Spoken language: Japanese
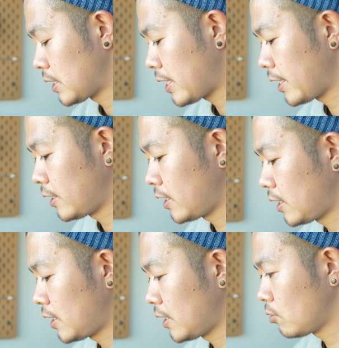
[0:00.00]
はい、
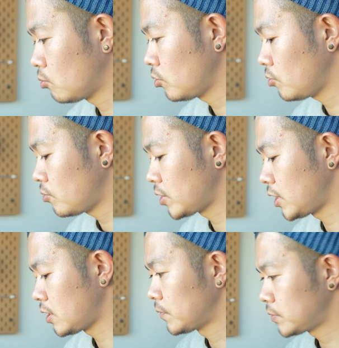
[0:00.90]
えー、この容
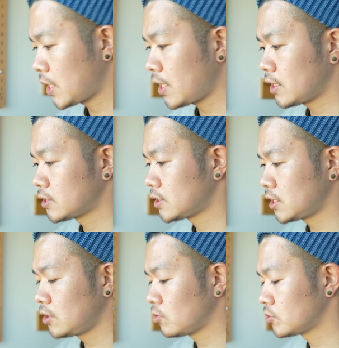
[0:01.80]
器、蓋
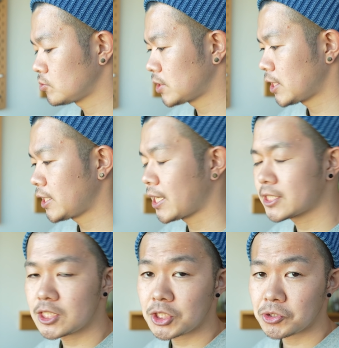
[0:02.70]
付きの状態で
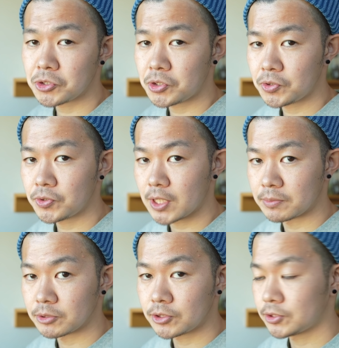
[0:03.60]

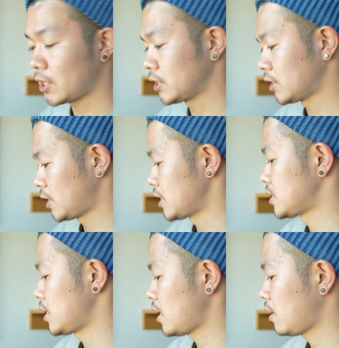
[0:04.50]
89g で
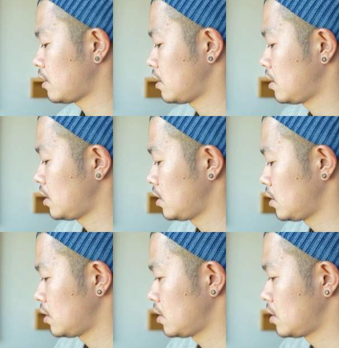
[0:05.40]
すね。
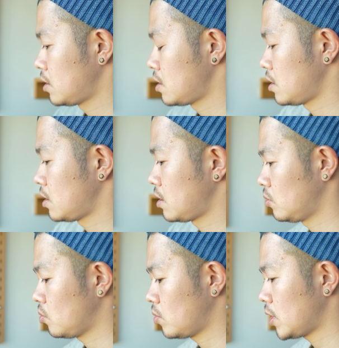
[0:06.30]

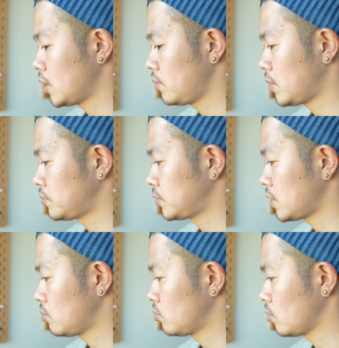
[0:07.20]
動画では
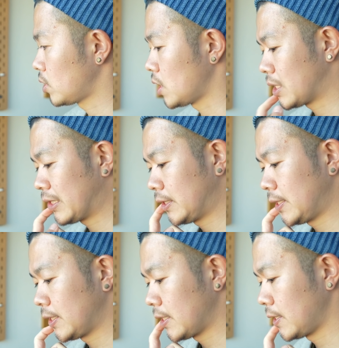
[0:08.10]
蓋を取って測っ
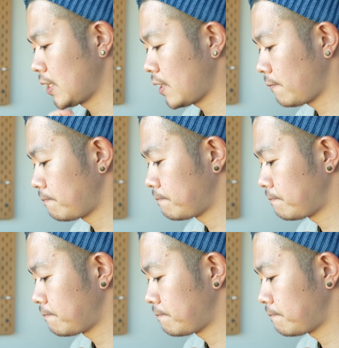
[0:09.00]
てたんで、